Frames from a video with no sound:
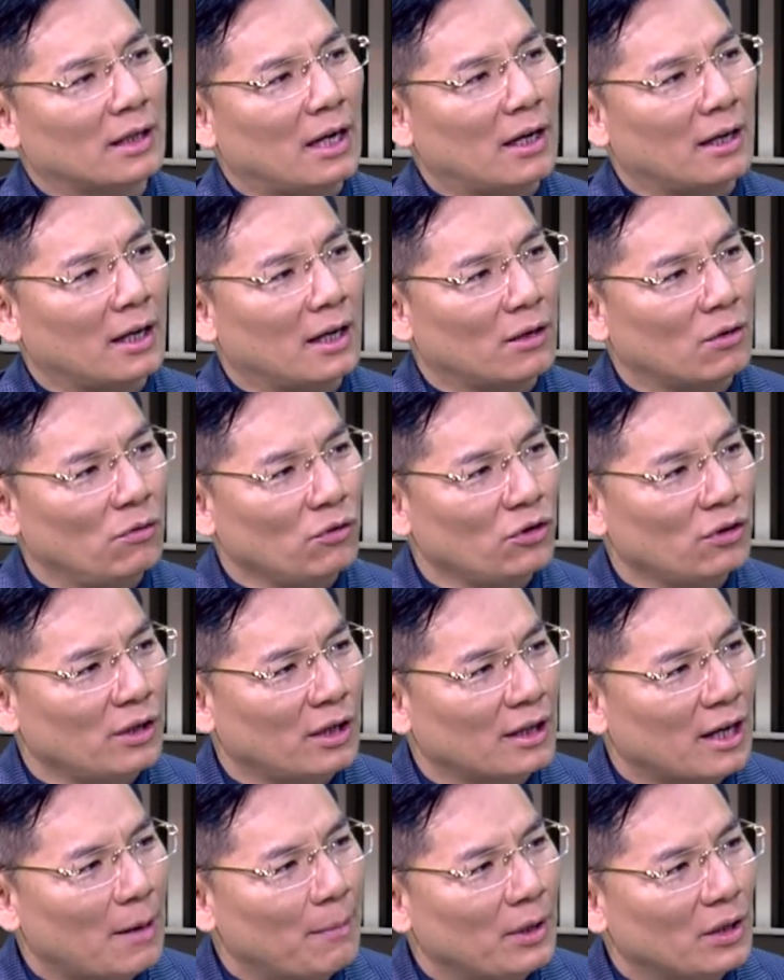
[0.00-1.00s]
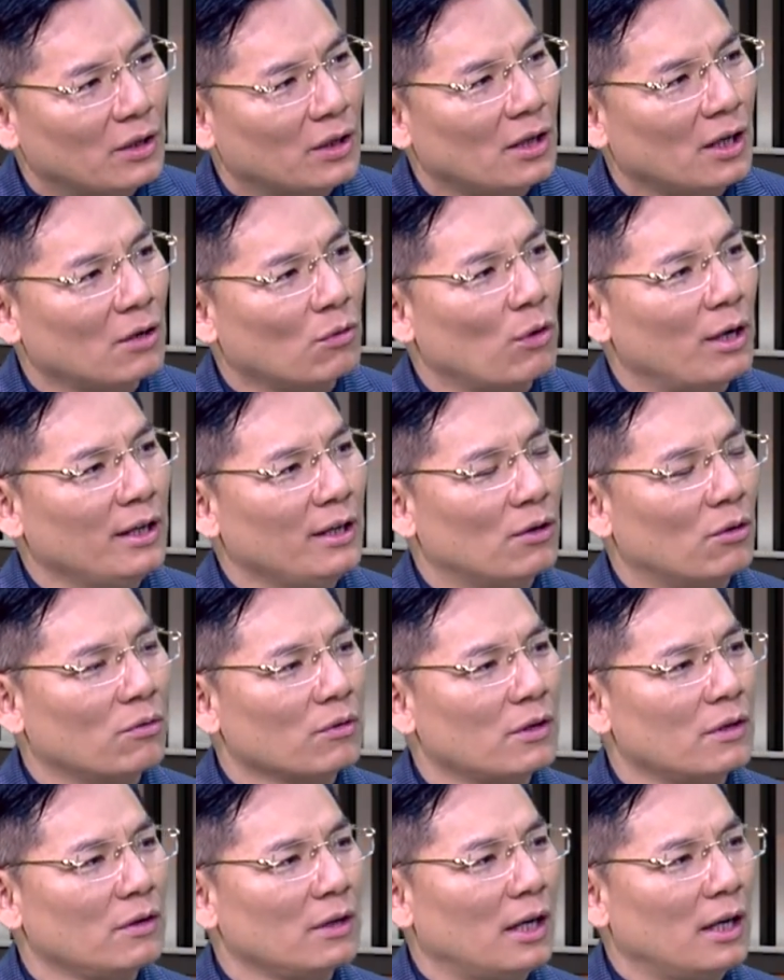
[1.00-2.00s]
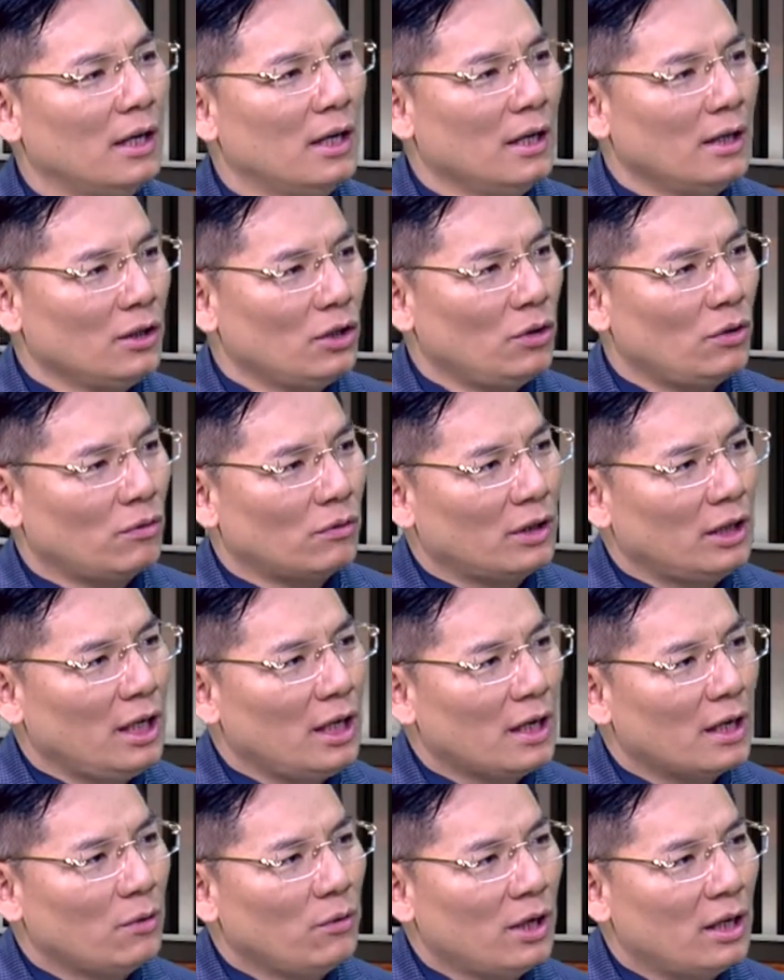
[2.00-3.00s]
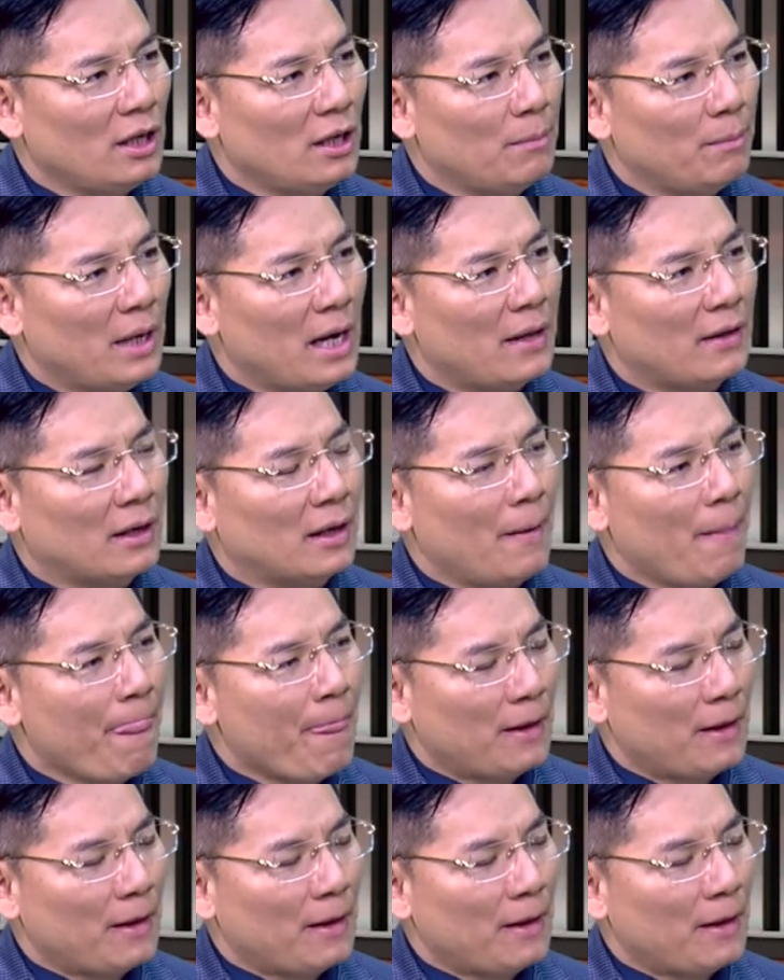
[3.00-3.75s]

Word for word: 他的 Cushner 他们这个管理公司呢，就从第二个月里面呢，